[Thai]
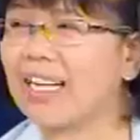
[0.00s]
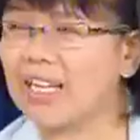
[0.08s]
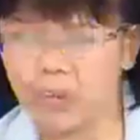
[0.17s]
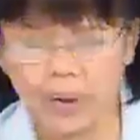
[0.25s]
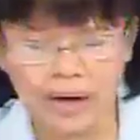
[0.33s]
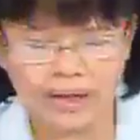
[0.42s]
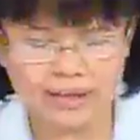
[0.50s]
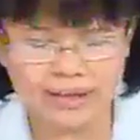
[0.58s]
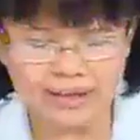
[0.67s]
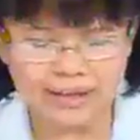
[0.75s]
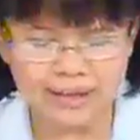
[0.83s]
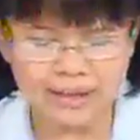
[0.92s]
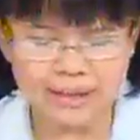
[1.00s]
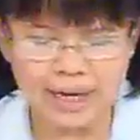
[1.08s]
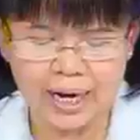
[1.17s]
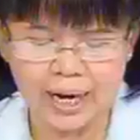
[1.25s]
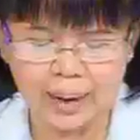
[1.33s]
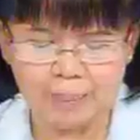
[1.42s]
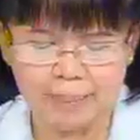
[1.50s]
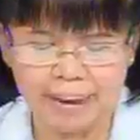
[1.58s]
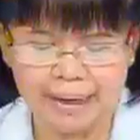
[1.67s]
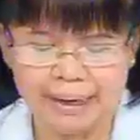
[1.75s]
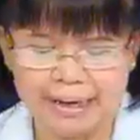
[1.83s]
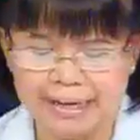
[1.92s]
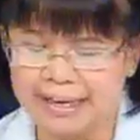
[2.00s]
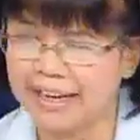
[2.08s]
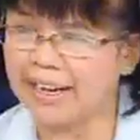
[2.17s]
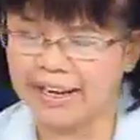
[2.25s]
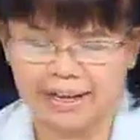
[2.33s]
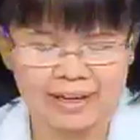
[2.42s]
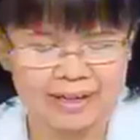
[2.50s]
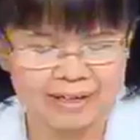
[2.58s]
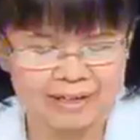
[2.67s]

ธิวาสจะเรียกย่ามันลิงค่ะ